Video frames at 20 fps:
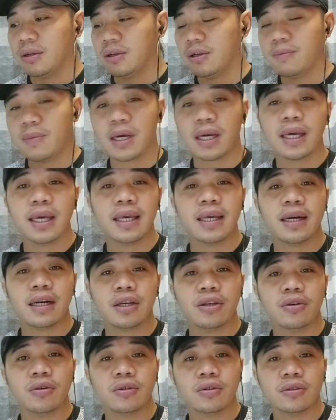lumaki ang
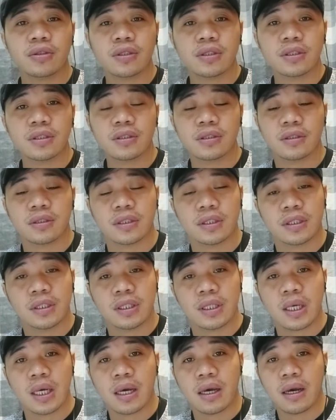iyong
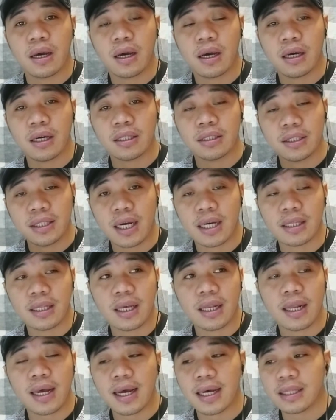uh,
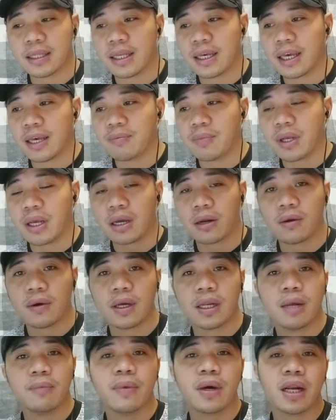channel at eh, magkaroon
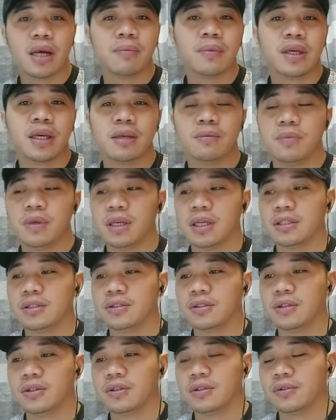ka ng maraming kaibigan.
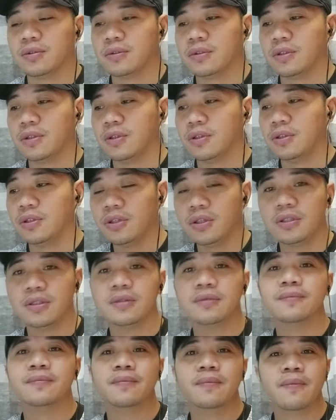So,
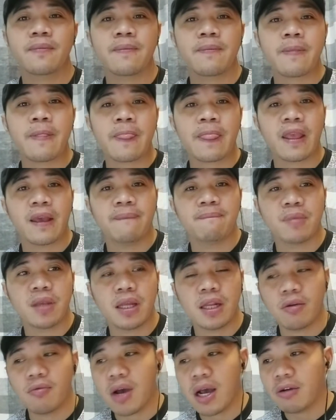yun,
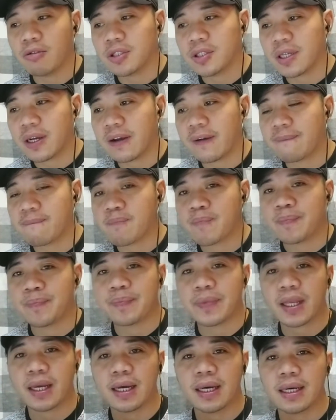ginawa ko siya
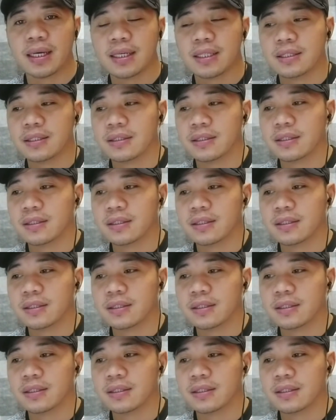at